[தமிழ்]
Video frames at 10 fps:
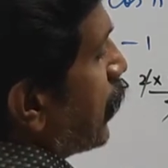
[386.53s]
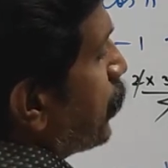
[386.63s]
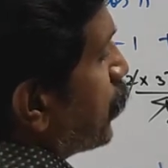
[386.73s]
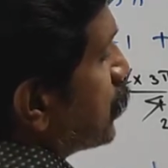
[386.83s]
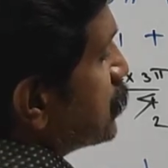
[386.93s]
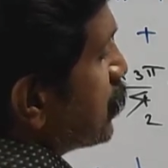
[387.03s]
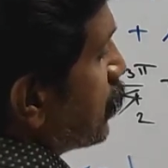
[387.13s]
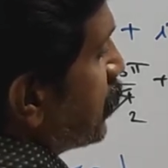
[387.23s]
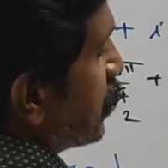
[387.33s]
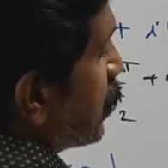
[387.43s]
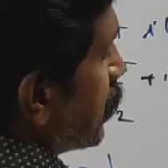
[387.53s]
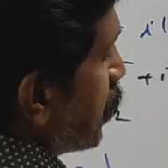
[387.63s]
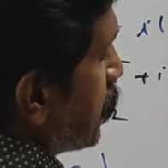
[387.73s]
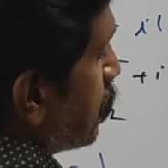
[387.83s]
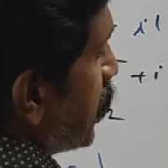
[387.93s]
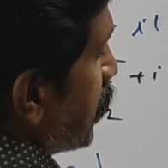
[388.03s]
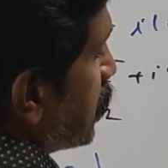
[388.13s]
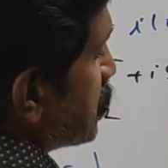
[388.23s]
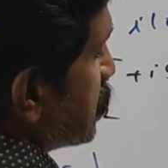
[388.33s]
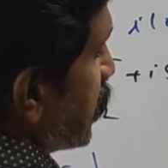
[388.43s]
அப்போது ஜீரோ விட்டுடுங்க
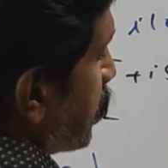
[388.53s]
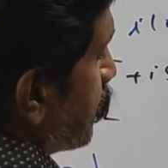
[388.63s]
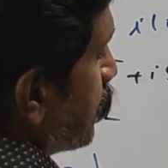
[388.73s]
மைனஸ் ஐ